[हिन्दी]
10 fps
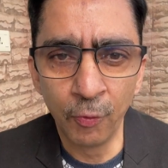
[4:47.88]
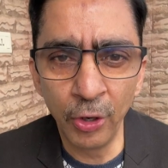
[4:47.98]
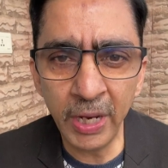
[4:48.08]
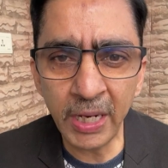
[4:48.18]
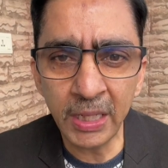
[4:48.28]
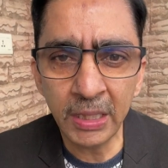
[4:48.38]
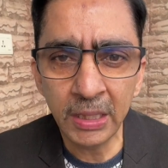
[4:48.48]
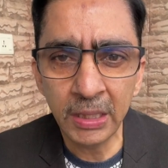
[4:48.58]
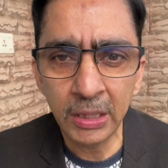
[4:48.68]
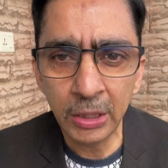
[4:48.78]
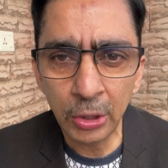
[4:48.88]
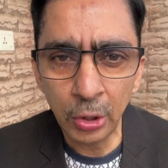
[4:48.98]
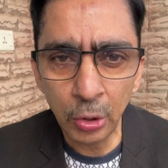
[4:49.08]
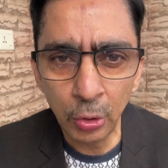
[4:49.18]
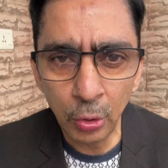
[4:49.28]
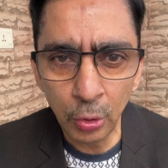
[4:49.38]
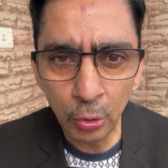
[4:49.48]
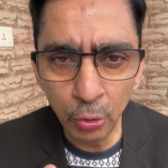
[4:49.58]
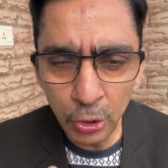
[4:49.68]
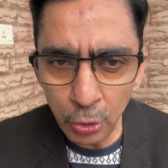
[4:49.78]
वो एक
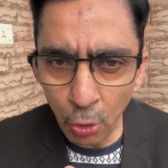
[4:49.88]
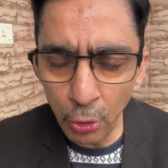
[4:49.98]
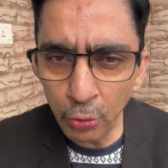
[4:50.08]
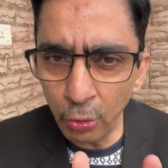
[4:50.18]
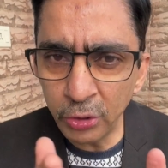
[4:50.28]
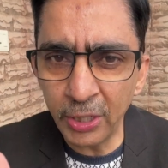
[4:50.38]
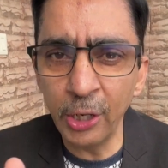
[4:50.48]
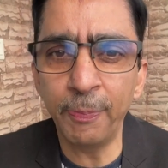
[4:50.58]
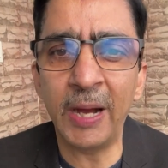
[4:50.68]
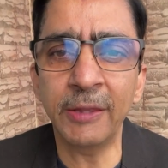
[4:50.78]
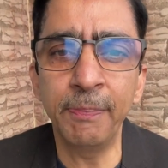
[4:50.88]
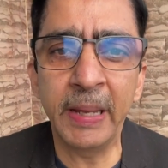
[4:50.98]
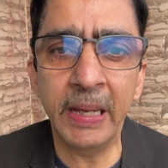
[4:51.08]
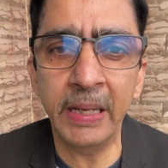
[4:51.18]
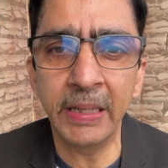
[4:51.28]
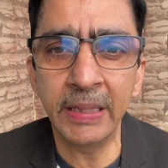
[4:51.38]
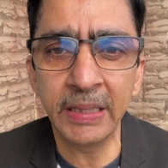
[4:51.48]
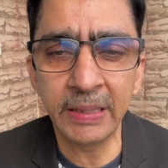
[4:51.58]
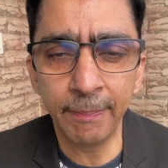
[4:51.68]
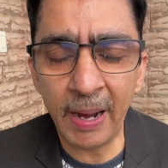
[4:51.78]
उस घोड़ों को उस अनुपात में
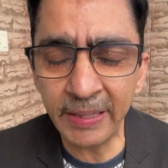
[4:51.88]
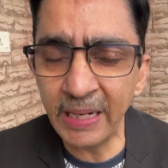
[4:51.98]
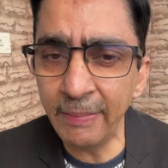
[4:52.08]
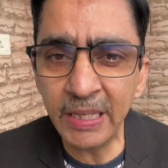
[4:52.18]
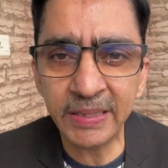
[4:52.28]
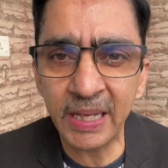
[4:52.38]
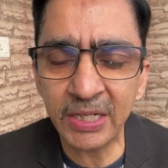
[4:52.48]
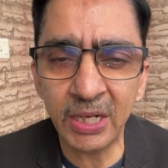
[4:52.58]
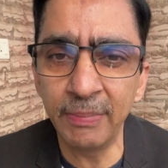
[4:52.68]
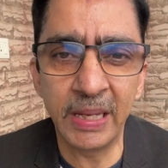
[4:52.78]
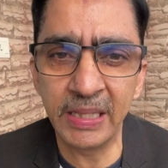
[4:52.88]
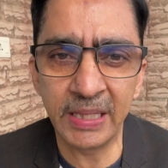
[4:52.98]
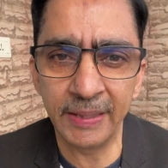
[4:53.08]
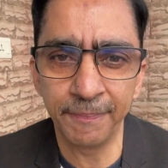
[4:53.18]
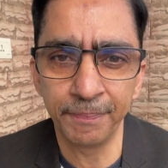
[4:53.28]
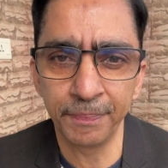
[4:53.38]
बांटने में सक्षम नहीं थे